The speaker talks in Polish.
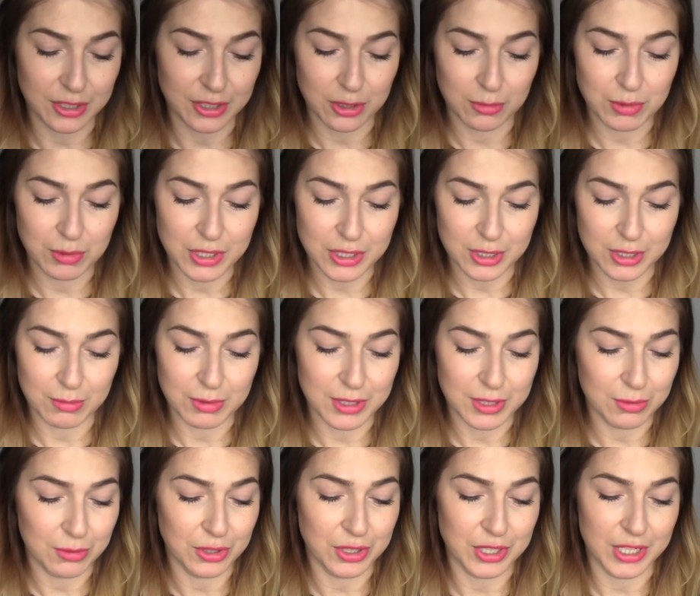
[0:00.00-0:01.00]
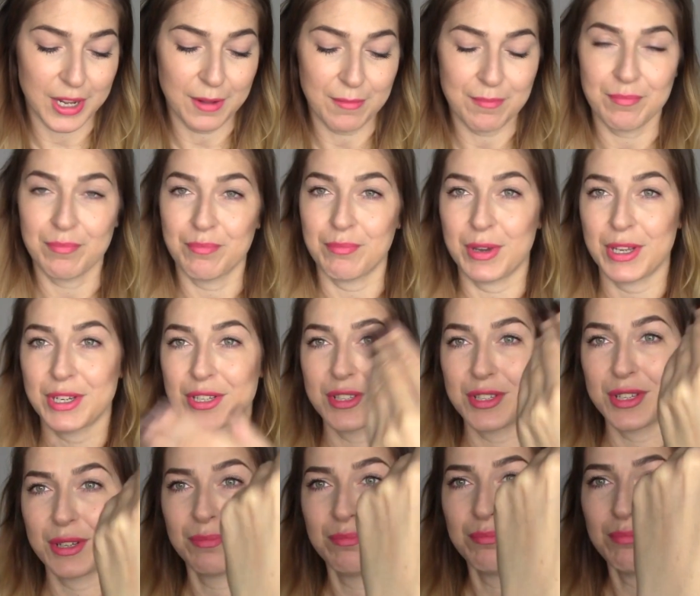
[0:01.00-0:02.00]
Jak zrobicie sobie słocza,
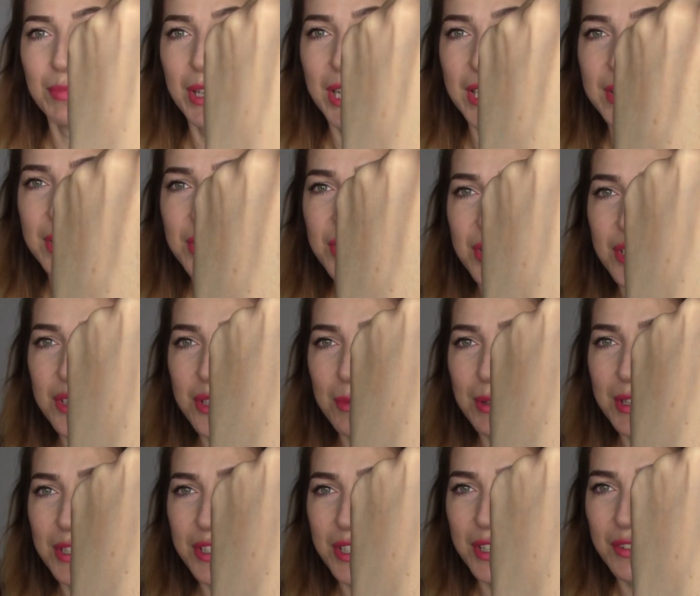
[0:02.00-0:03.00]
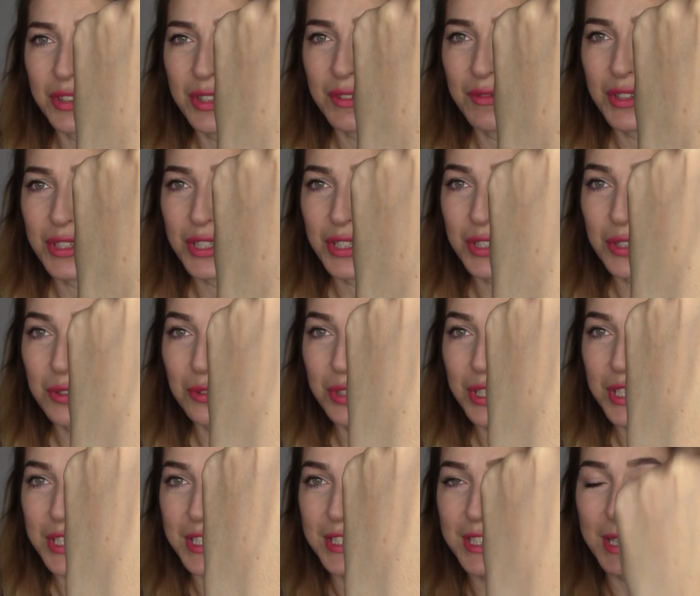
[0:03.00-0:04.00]
patrzcie, praktycznie zobaczcie, nawet nie wiecie gdzie to
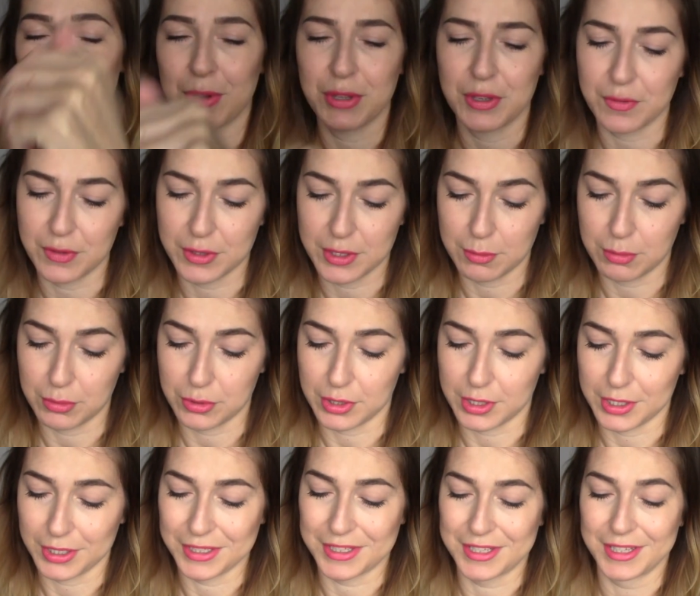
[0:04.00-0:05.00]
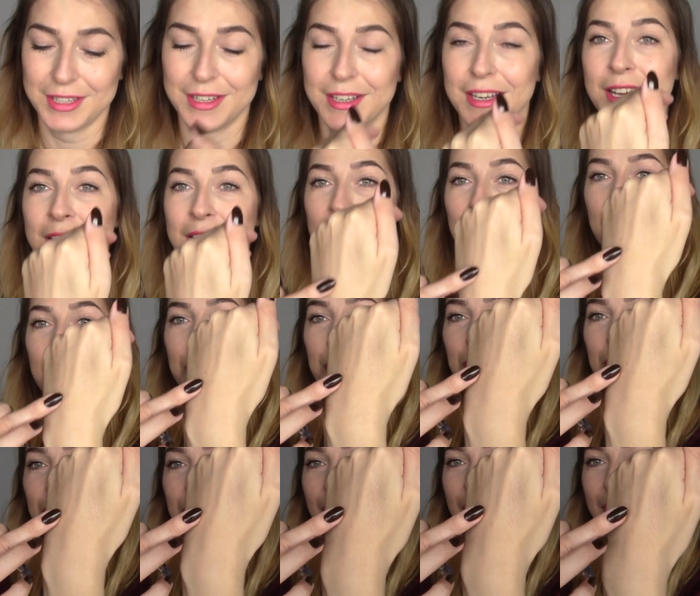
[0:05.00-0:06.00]
jest, ja sama nie widzę, poczekajcie.
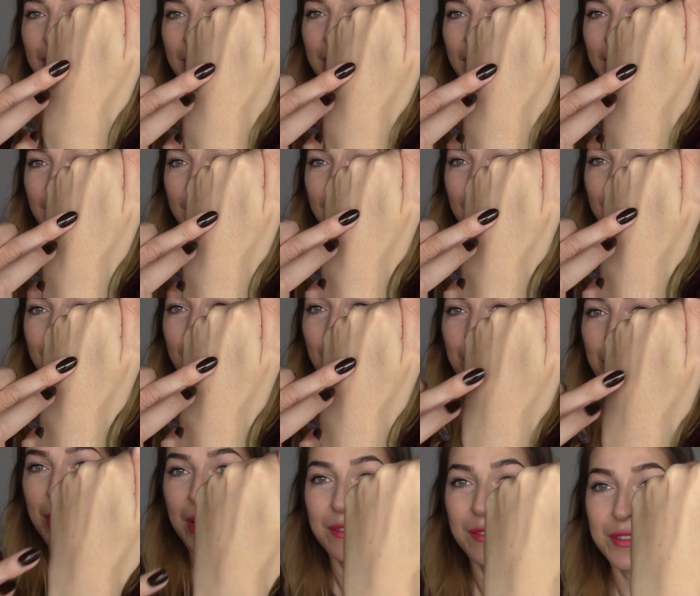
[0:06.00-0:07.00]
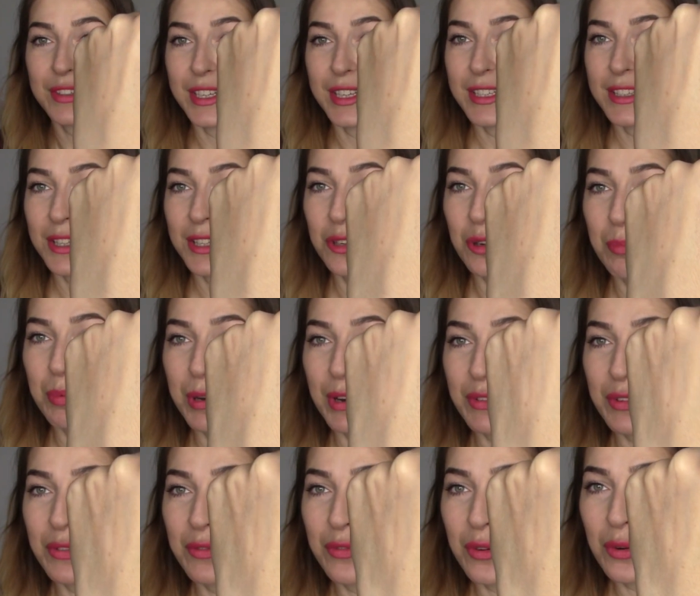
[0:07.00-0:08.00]
Tutaj Naprawdę tego
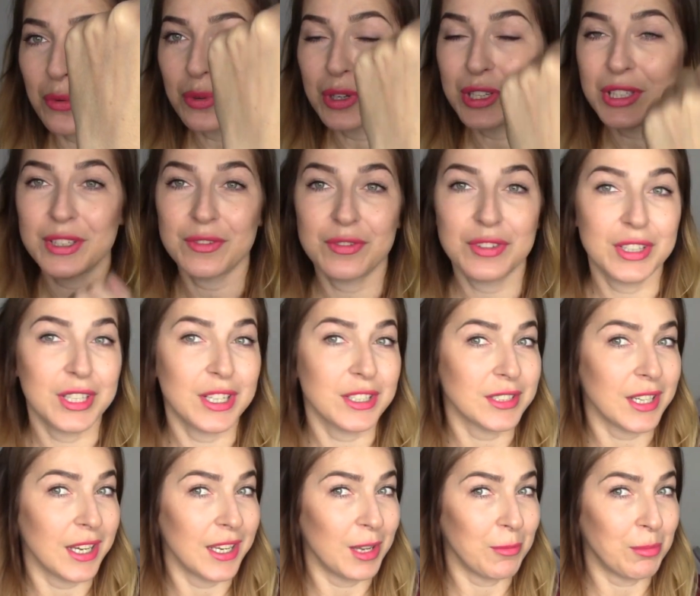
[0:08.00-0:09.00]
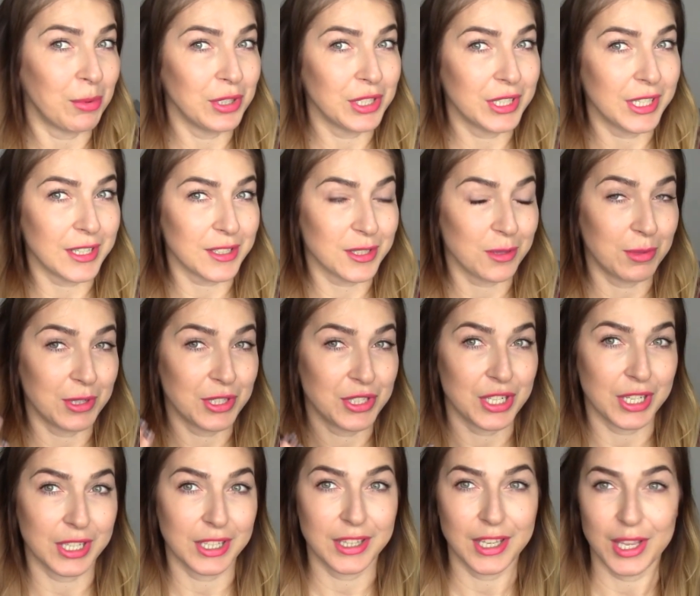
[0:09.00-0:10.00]
prawie w ogóle nie widać, a na polikach
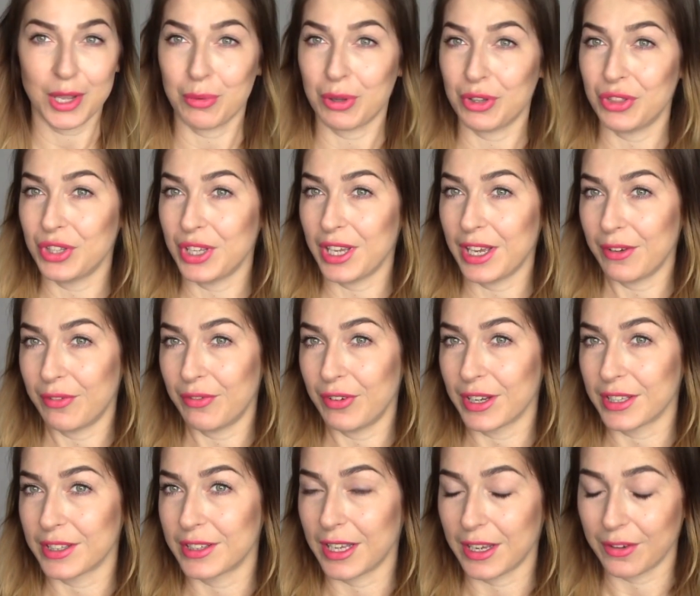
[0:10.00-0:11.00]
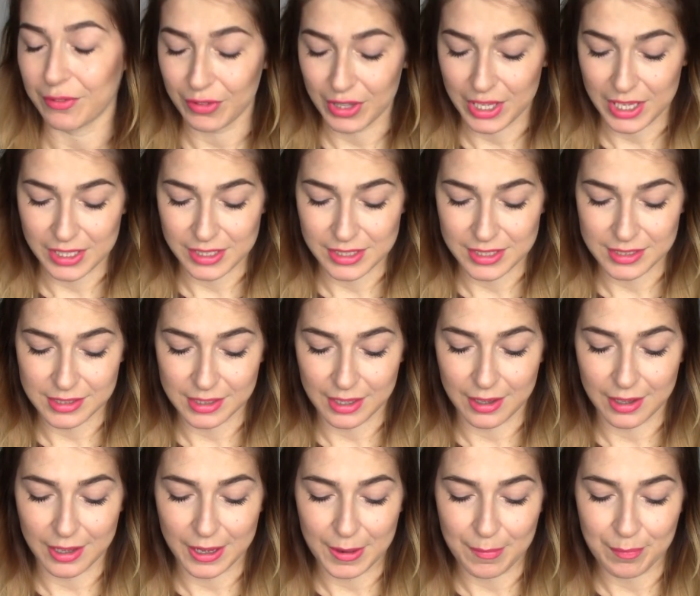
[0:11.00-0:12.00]
zobaczcie jaki daje ładny efekt, tak więc
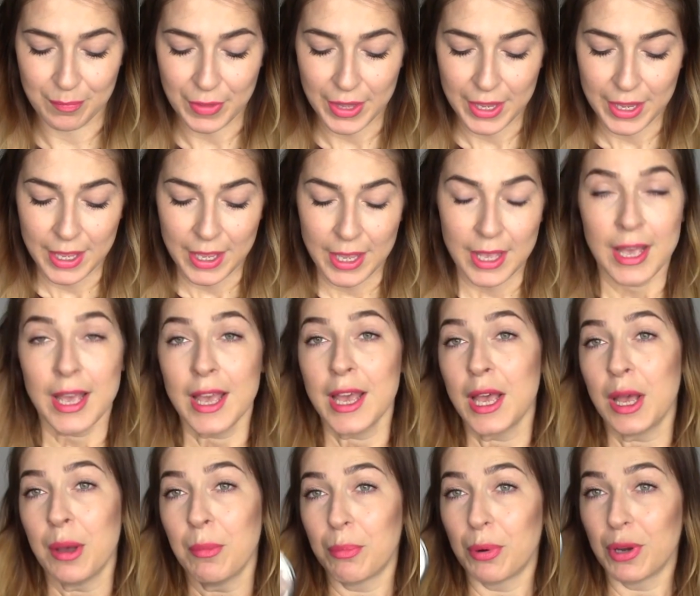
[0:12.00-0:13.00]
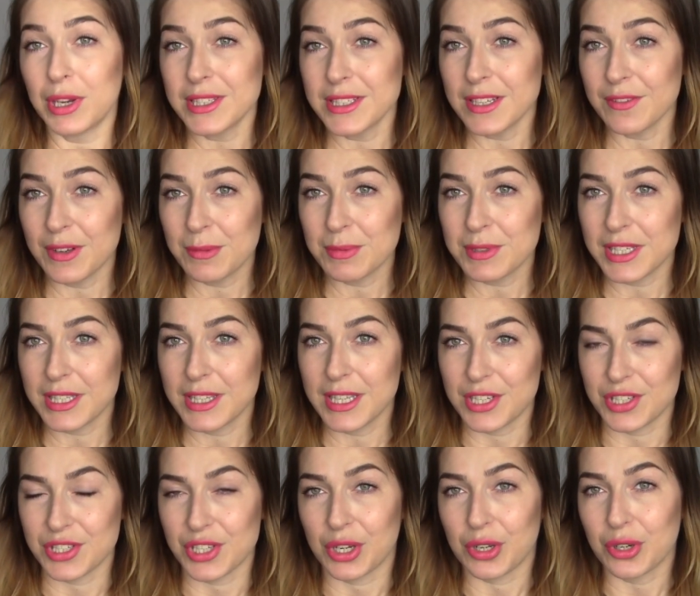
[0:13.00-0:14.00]
e, polecam Wam
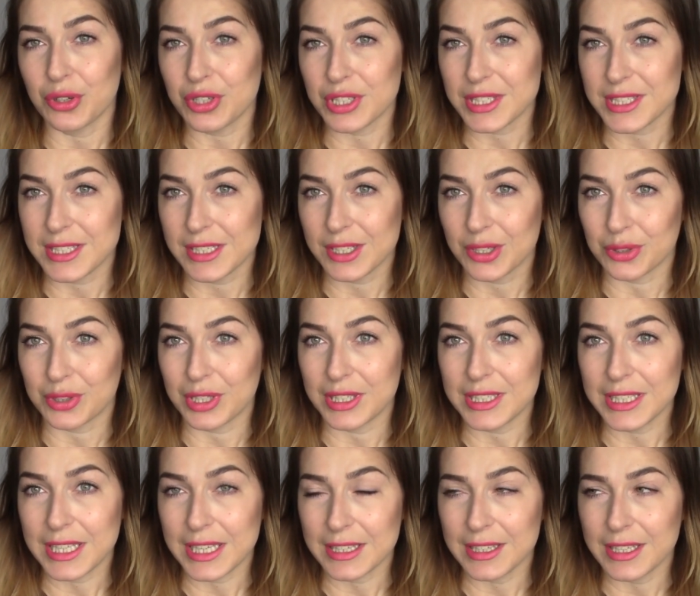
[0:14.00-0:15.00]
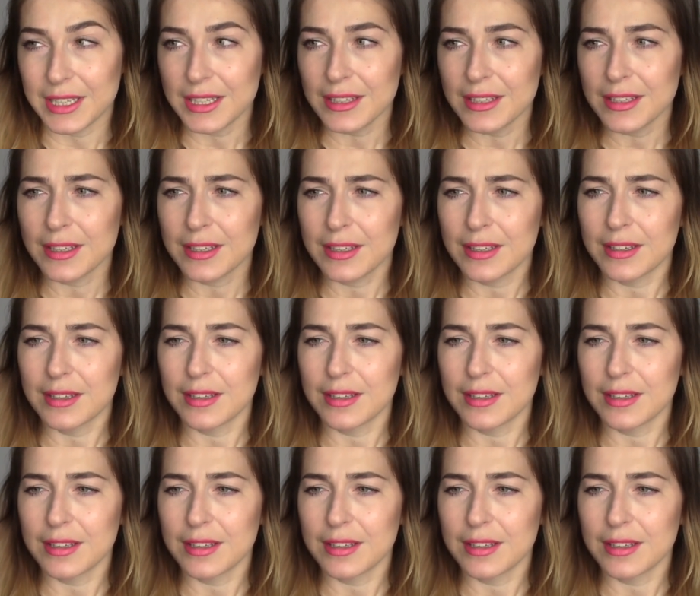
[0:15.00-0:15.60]
serdecznie, kolor jest tylko ten jeden, e,